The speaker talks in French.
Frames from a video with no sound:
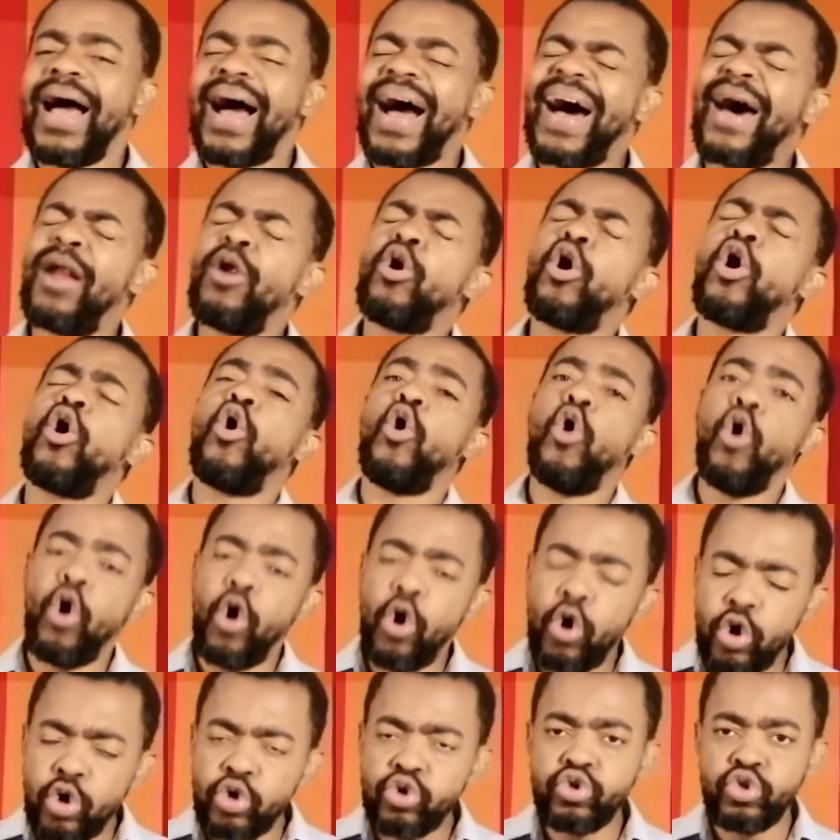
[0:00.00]
Alors
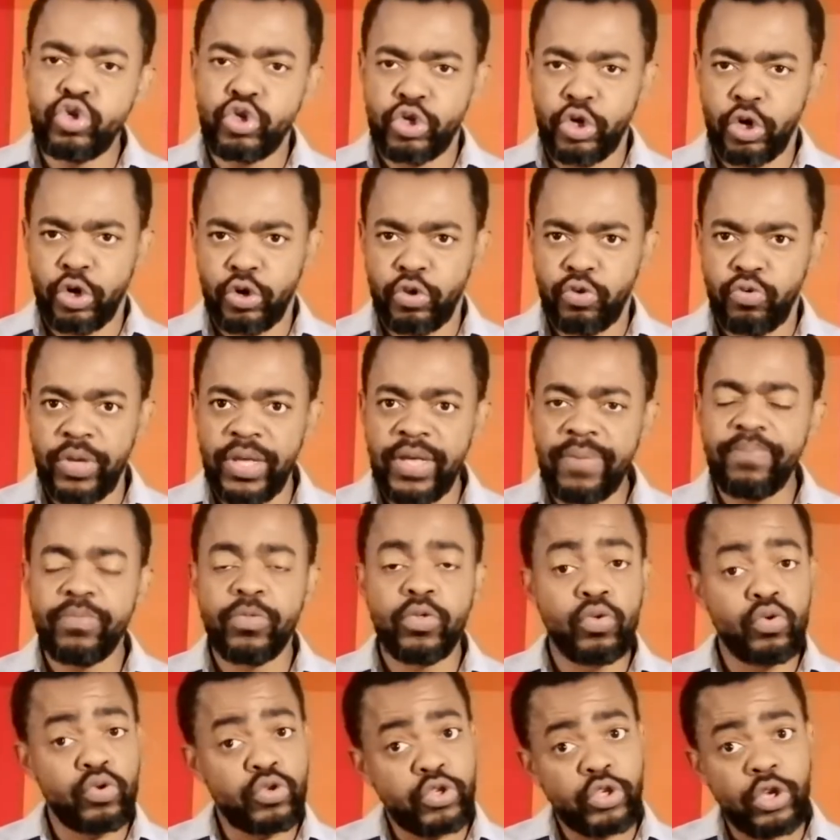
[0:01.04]
aujourd'hui,
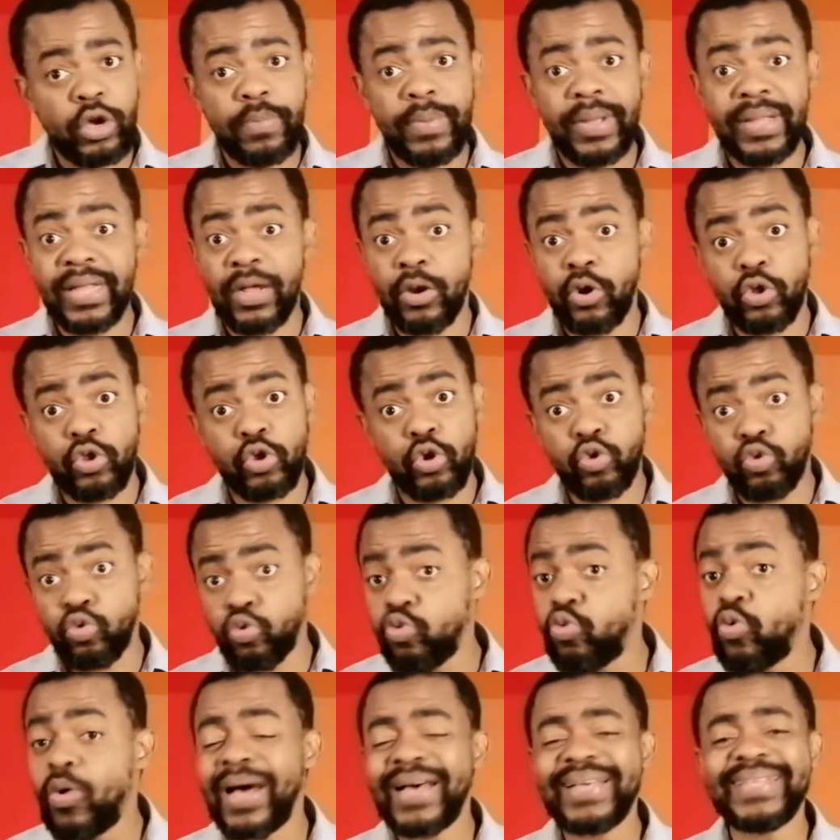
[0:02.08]
nous sommes dans notre
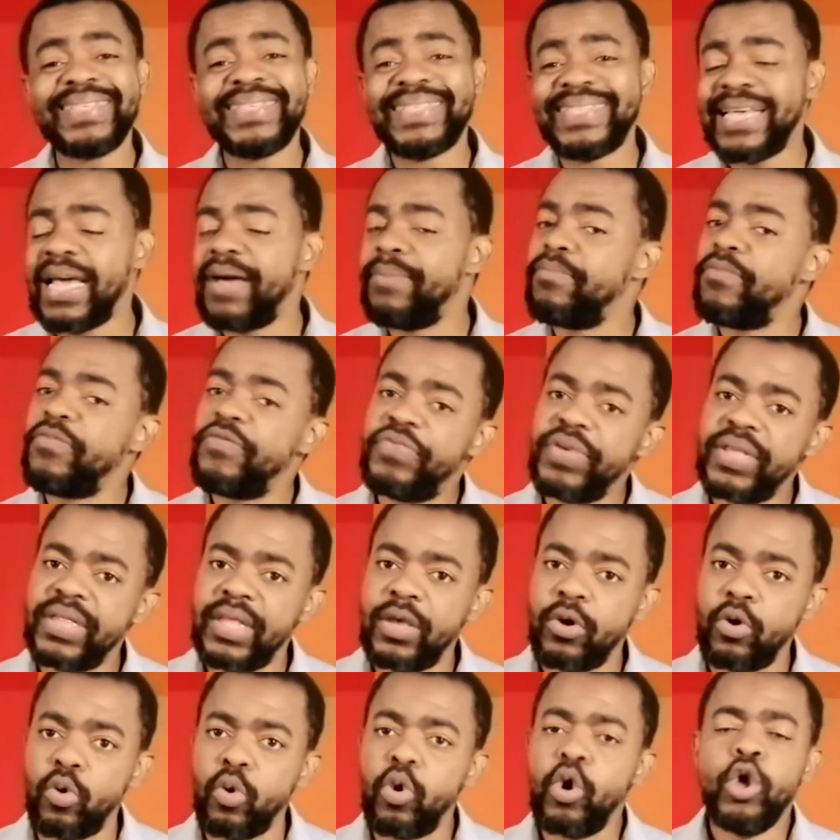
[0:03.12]
troisième
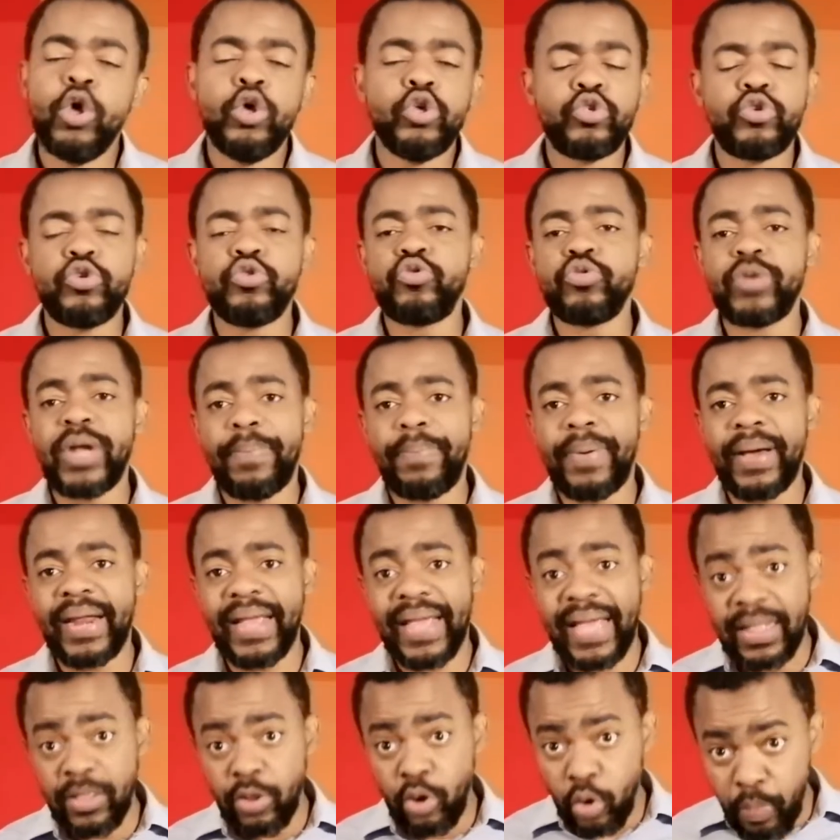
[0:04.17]
vidéo. Si tu n'as pas
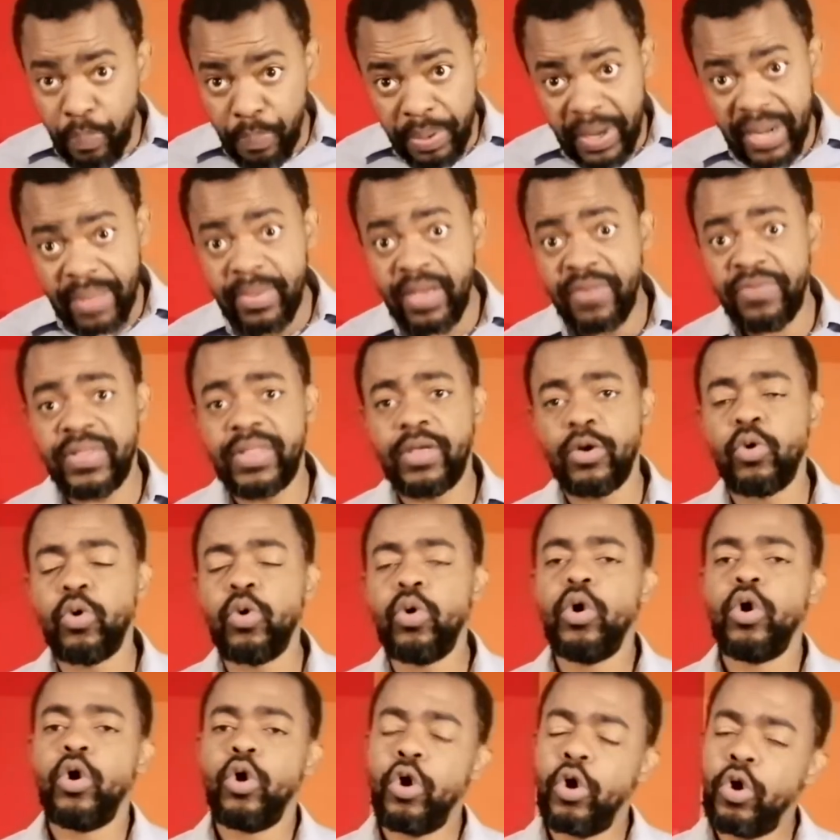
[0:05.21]
regardé le premier
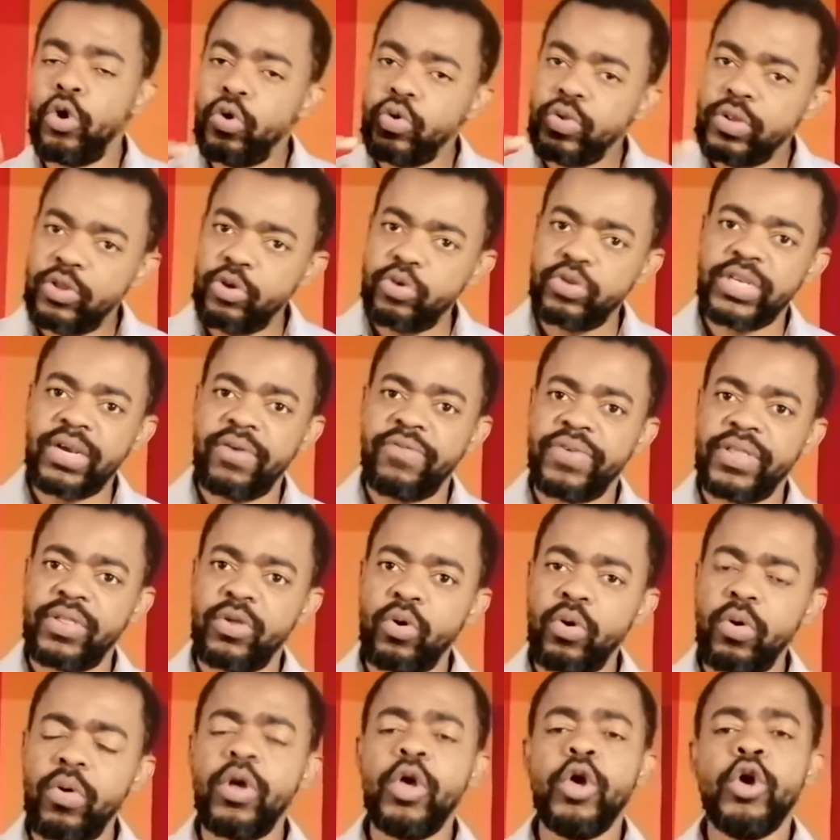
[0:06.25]
vidéo et le deuxième
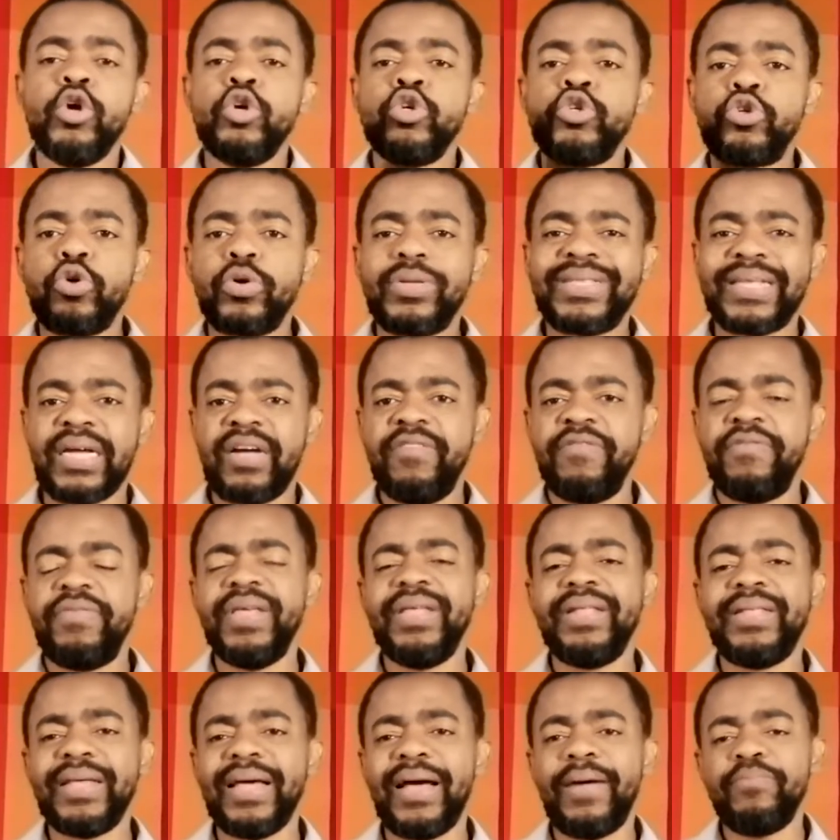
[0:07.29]
vidéo, je
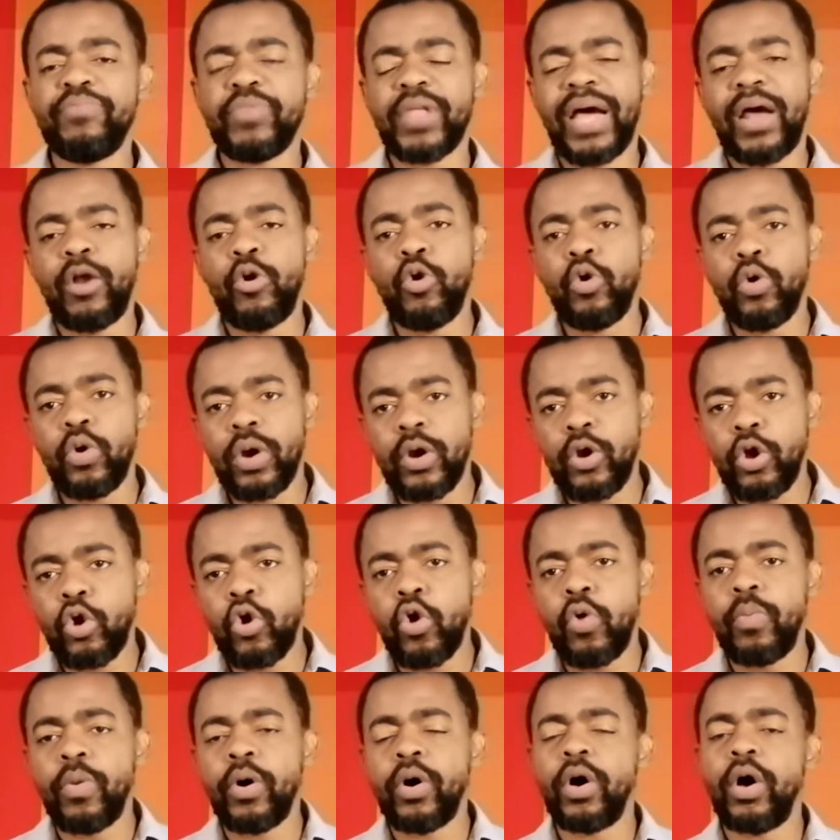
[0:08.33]
t'invite à le le,
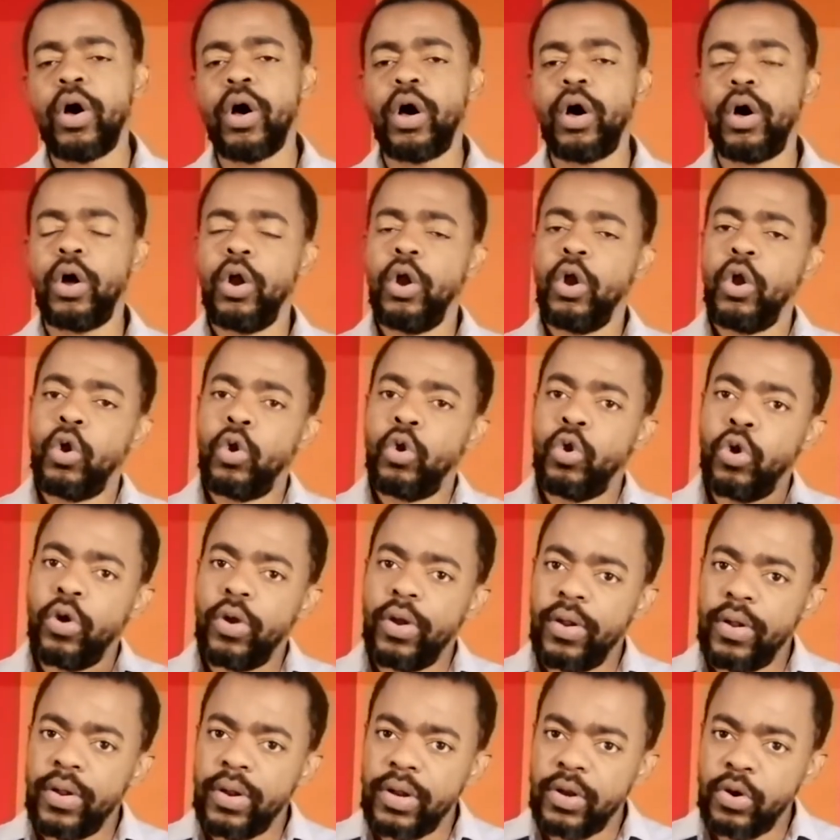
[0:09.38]
comment, euh,
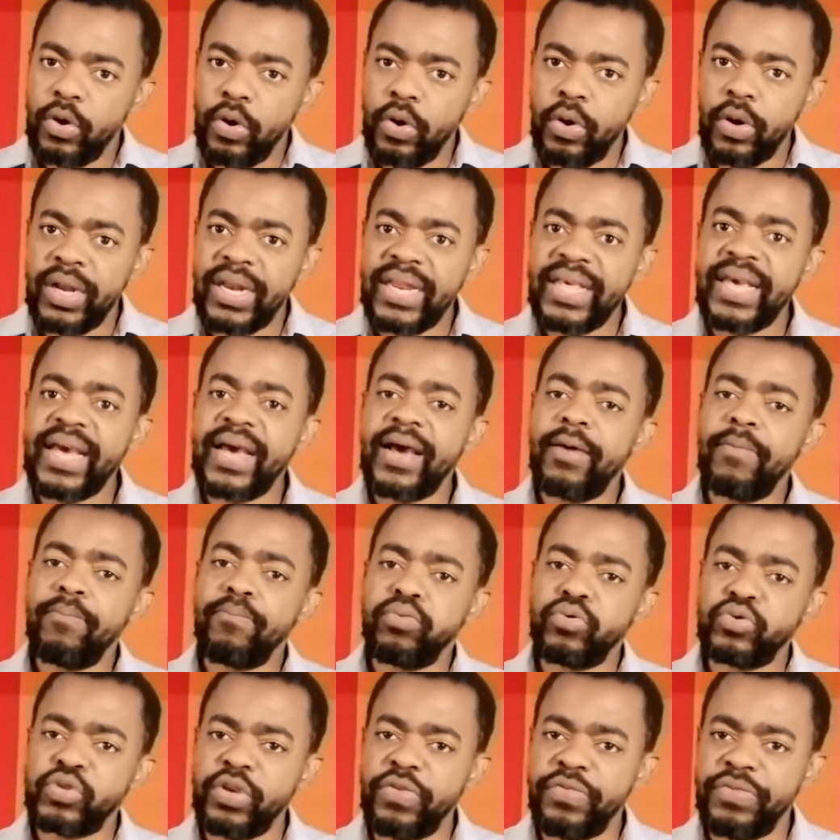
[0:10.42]
le le lien
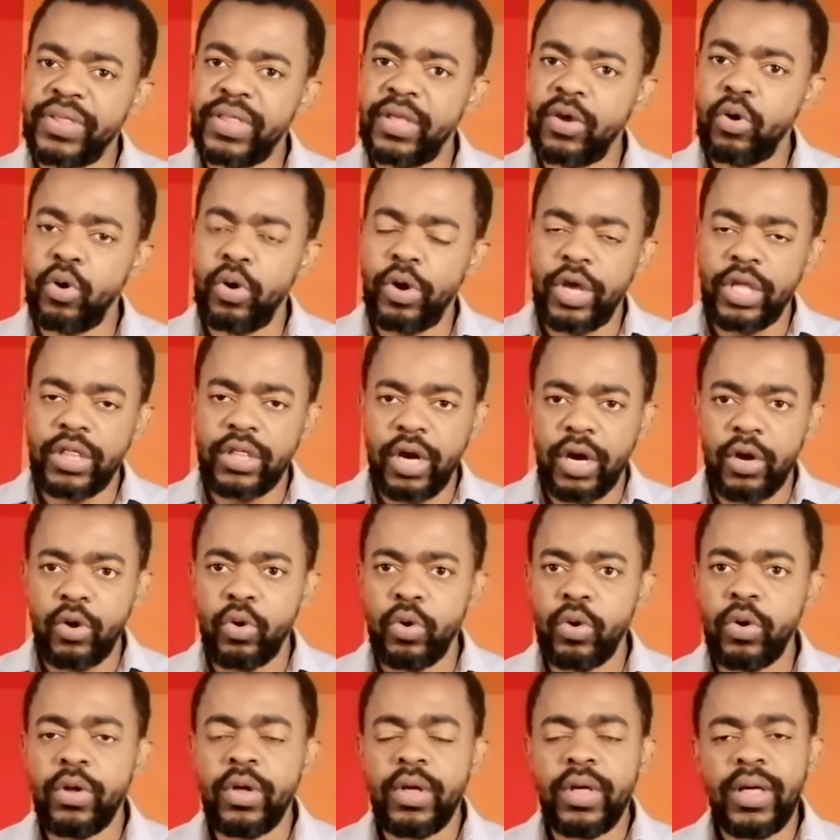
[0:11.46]
pour cette vidéo est dans
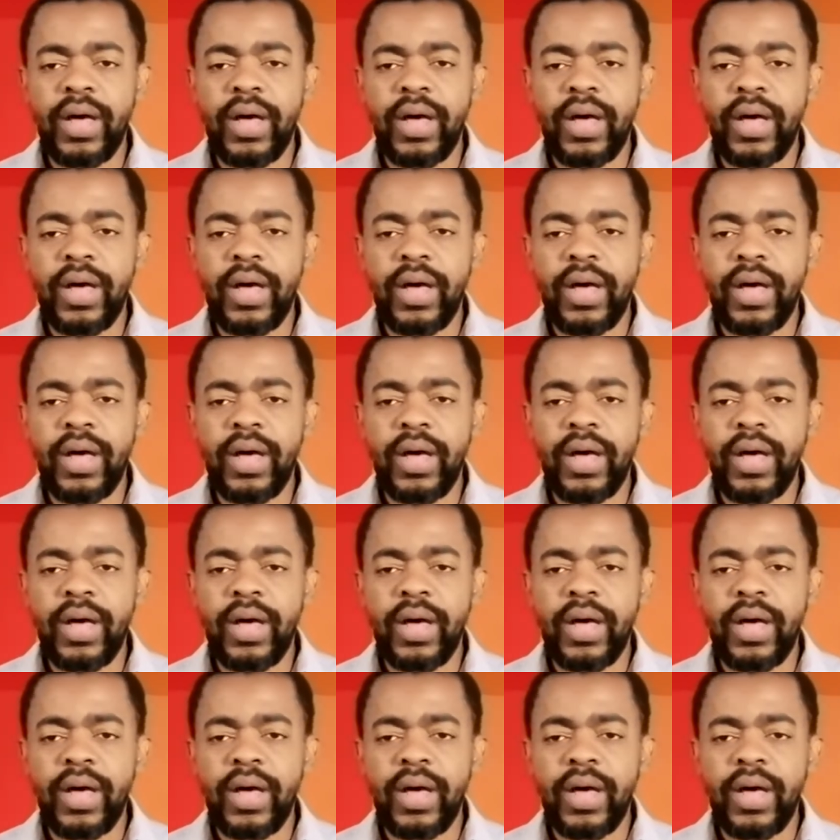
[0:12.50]
le